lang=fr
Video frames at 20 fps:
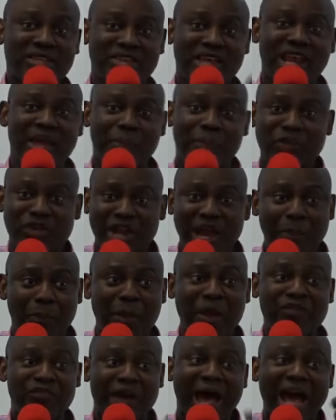cela
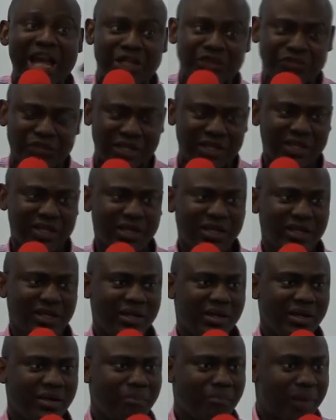peut arriver
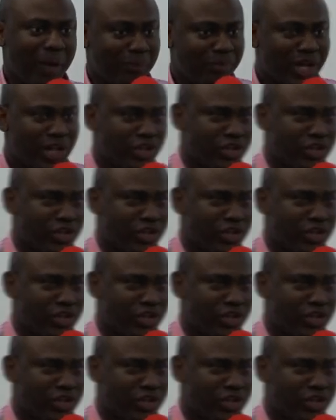Peuple de